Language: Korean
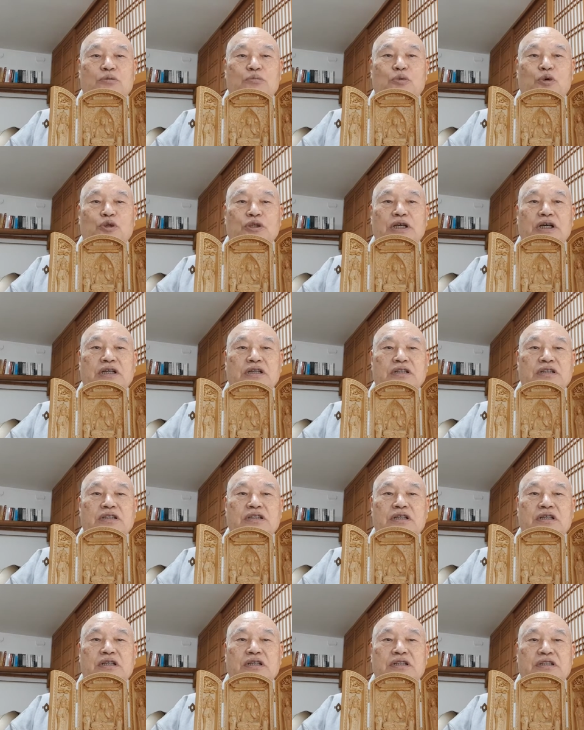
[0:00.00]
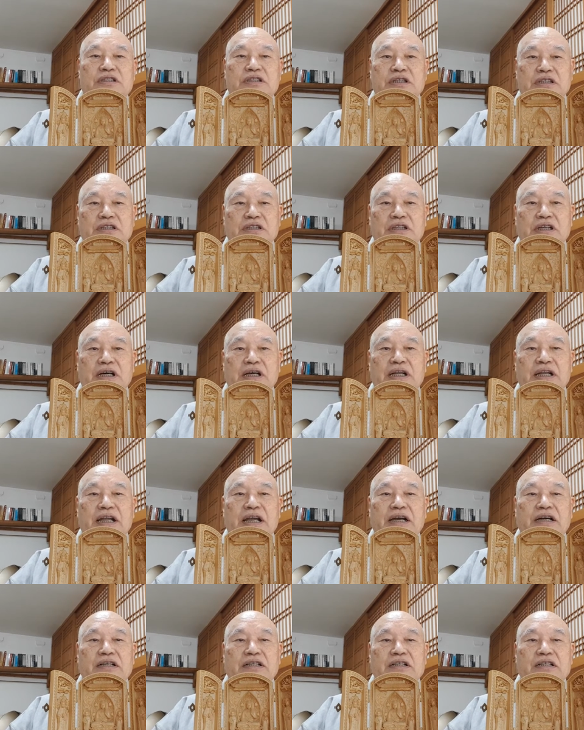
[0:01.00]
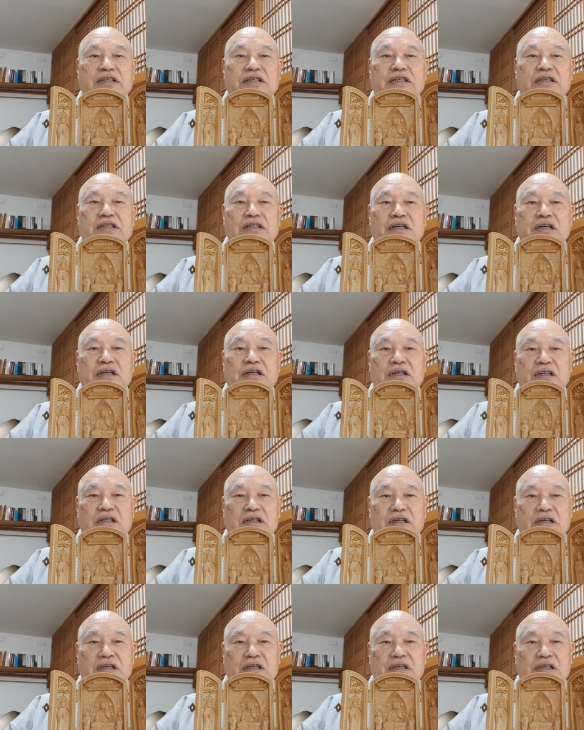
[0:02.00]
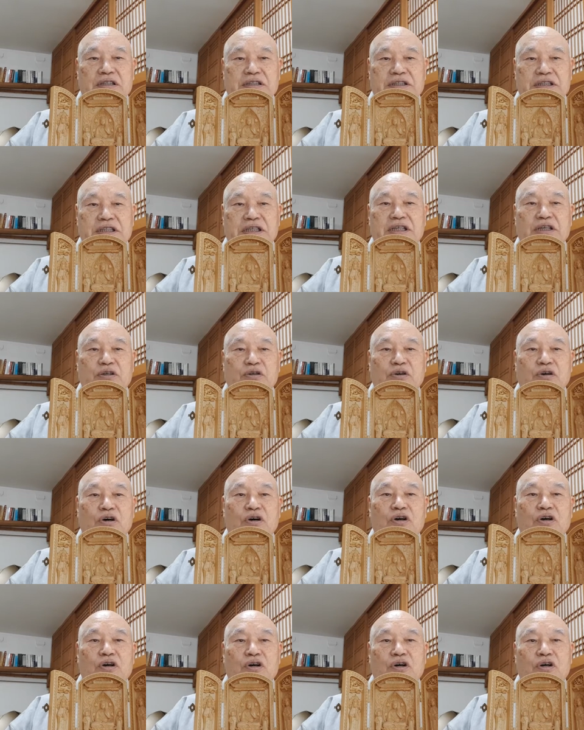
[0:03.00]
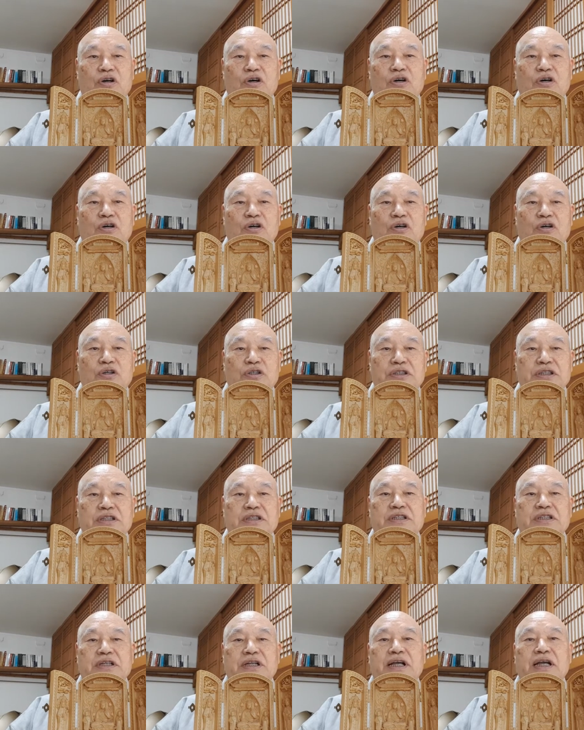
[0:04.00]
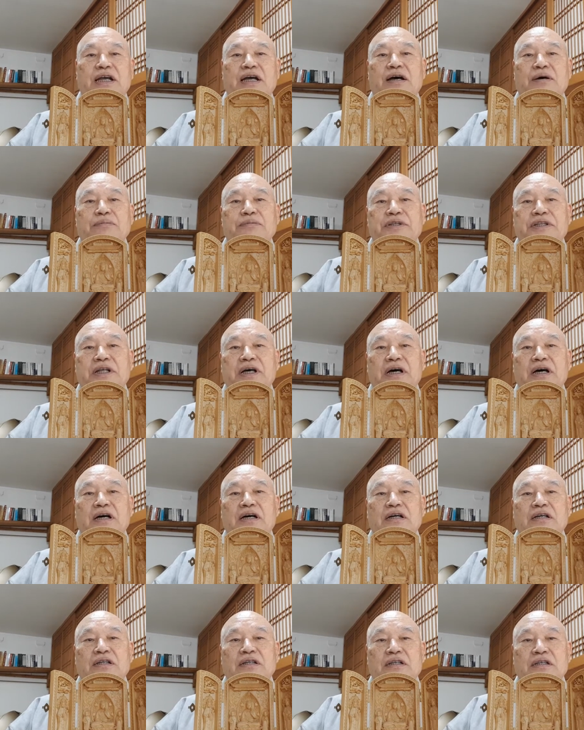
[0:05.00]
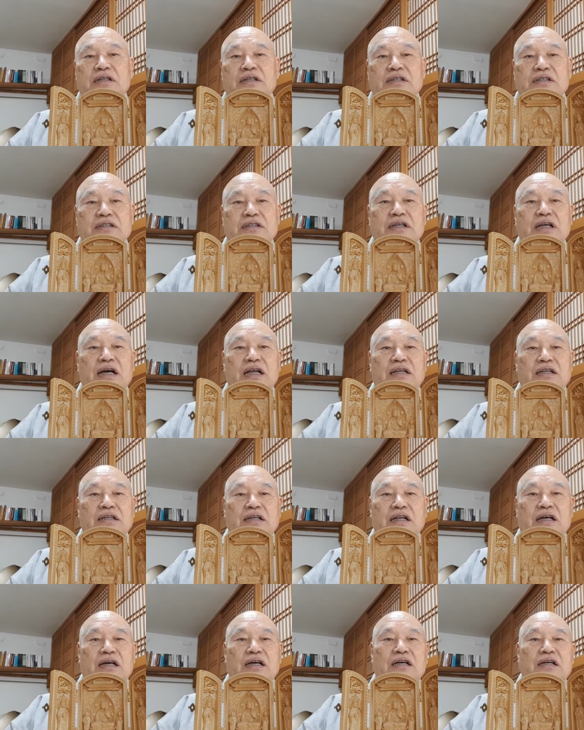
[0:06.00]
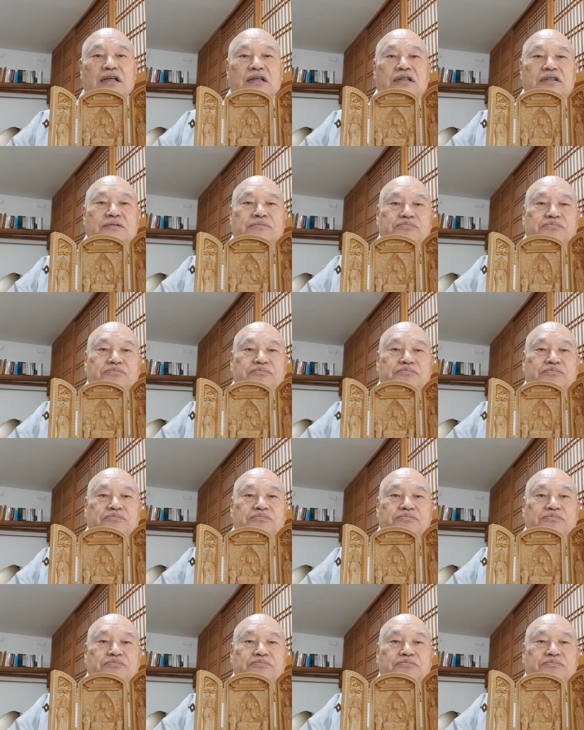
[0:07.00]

보살은 청량한 행을 어, 지키고 어, 실천해야 합니다. 그러한 아,